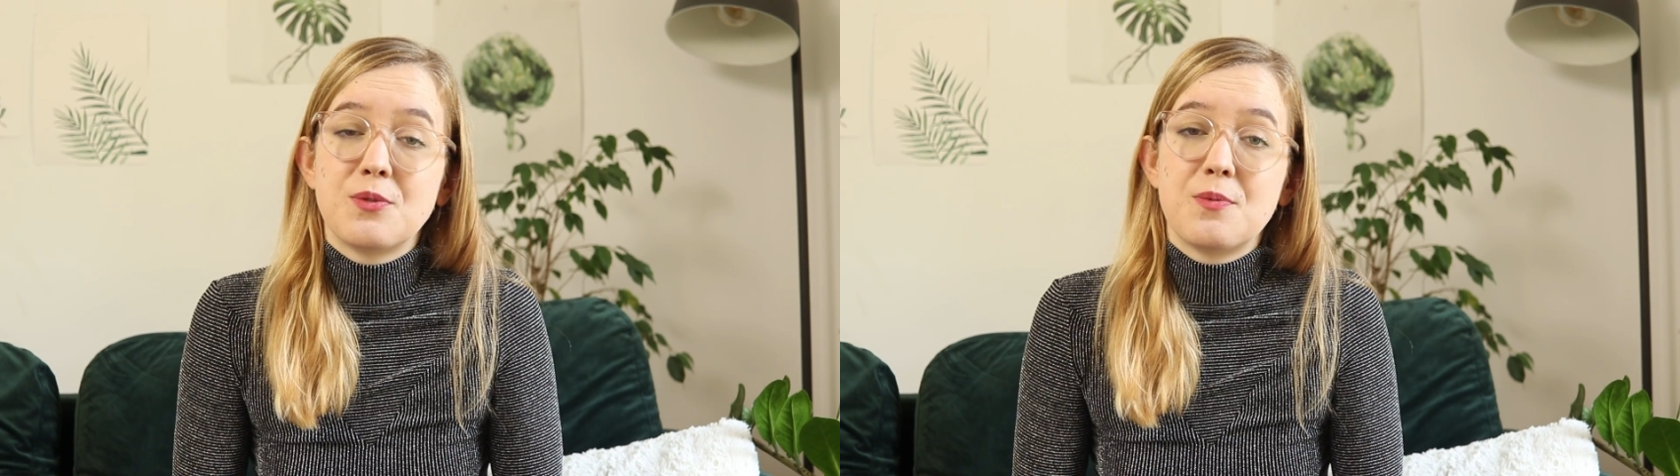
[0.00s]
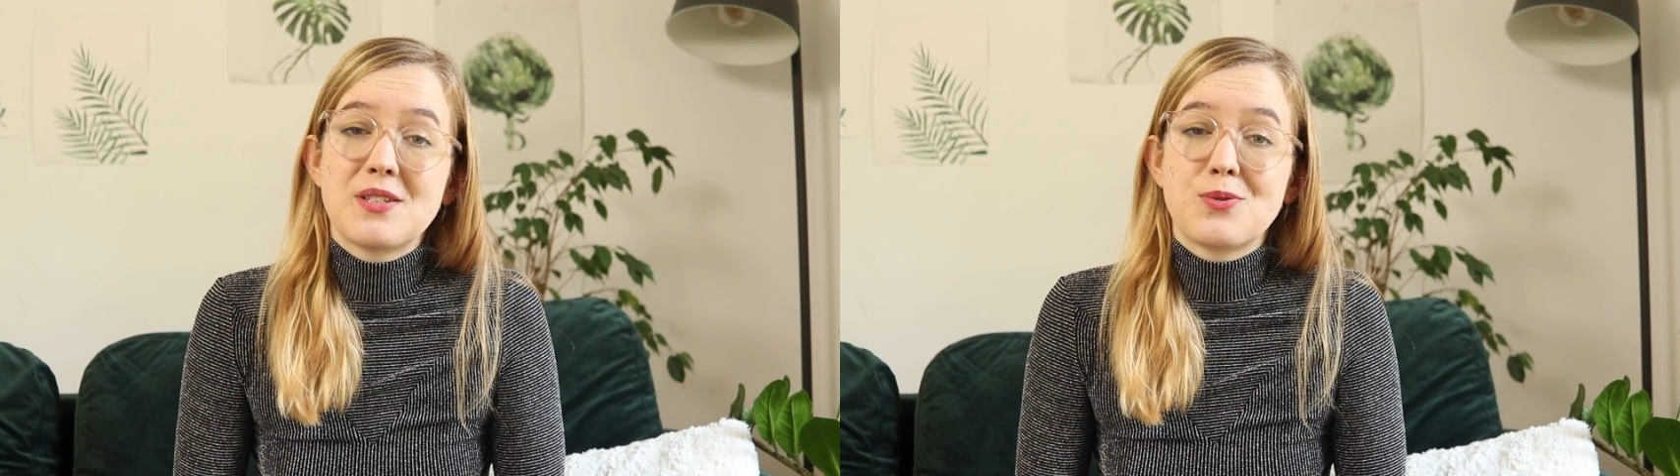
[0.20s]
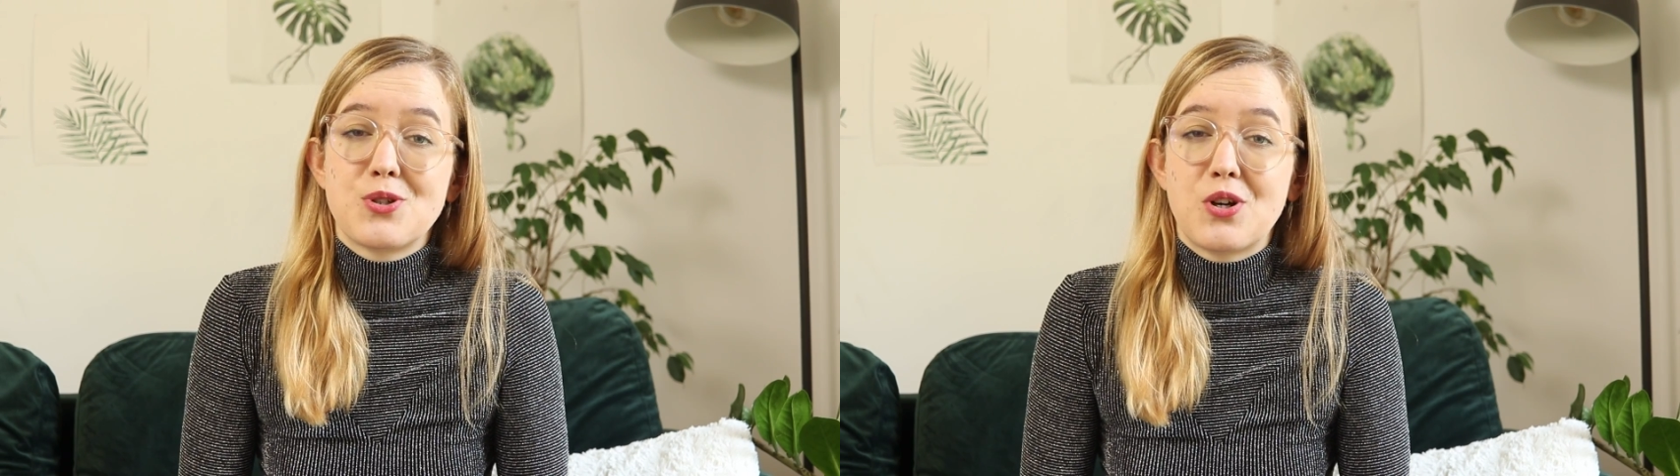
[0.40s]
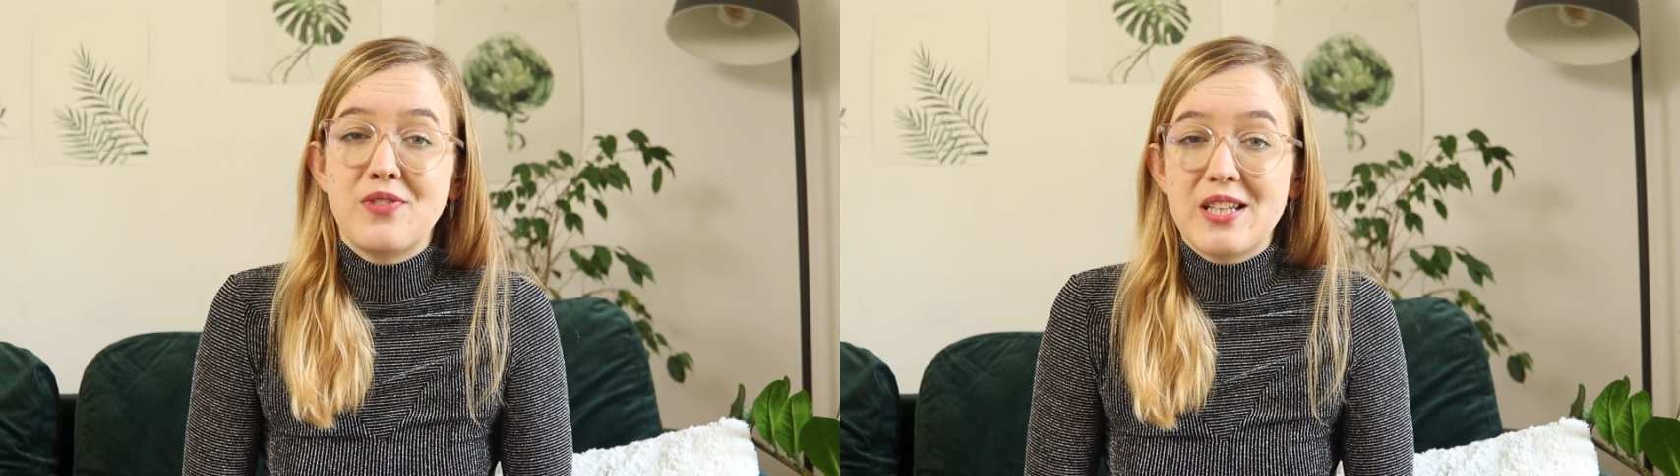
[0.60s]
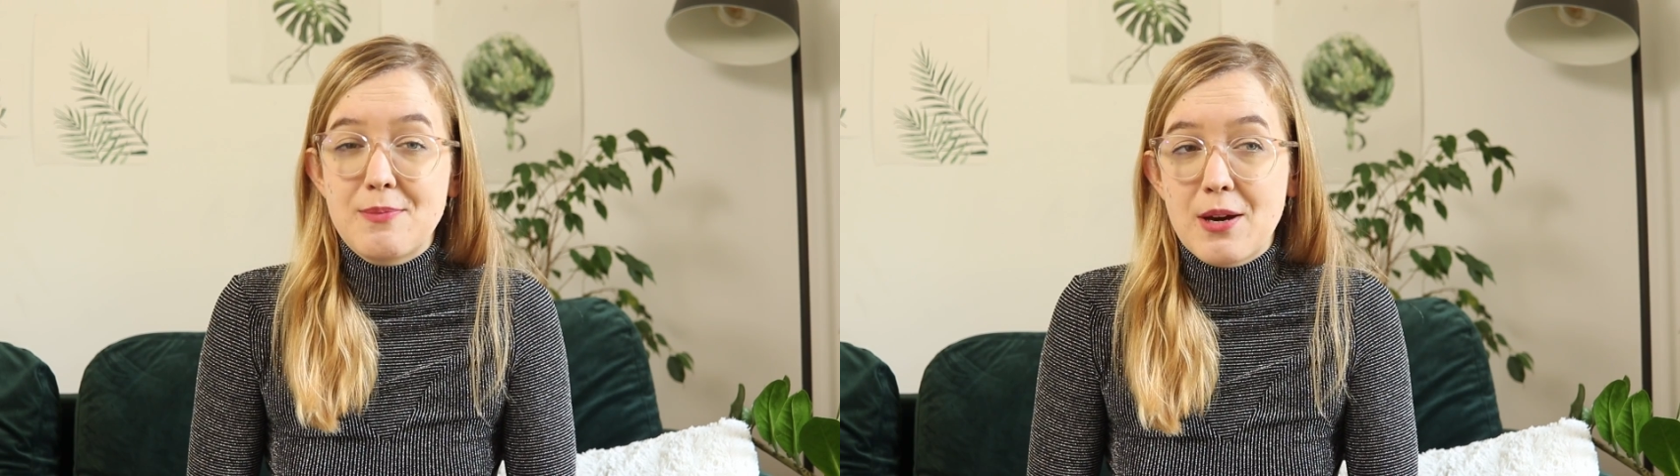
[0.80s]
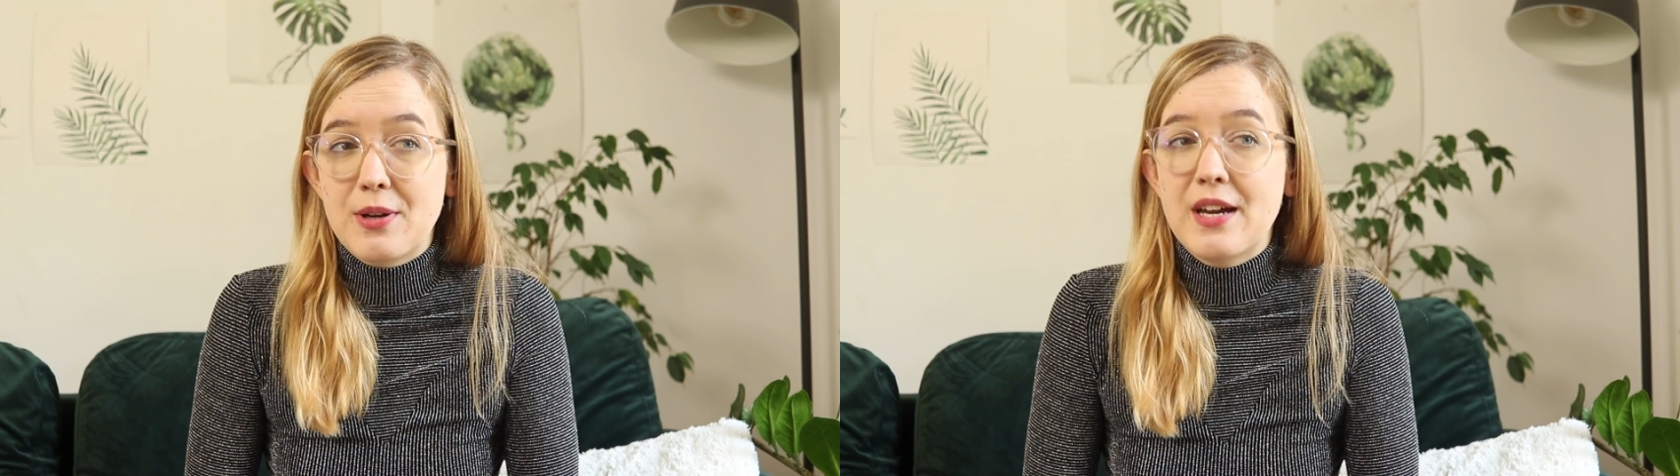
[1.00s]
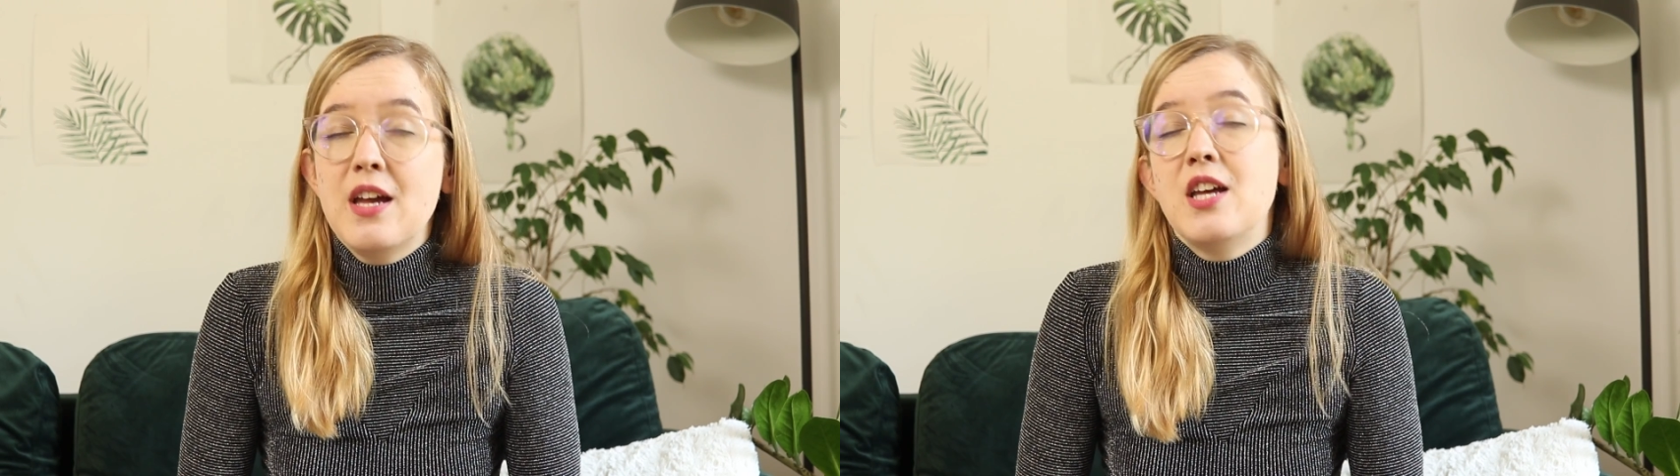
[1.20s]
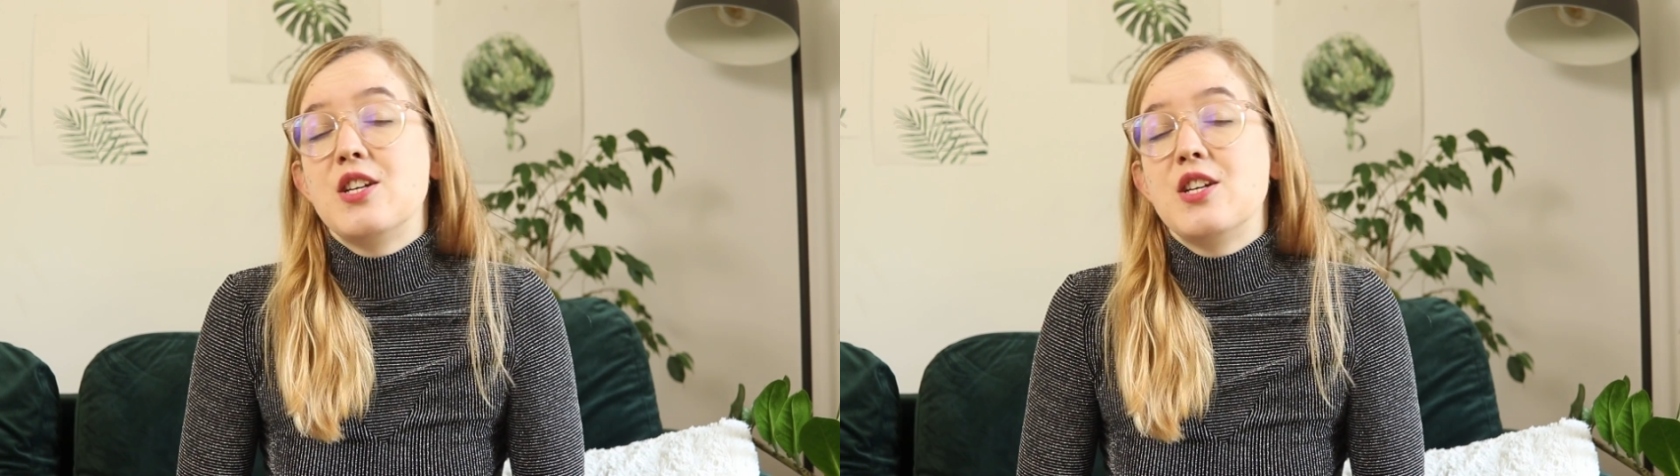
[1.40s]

żeby masło orzechowe nie miały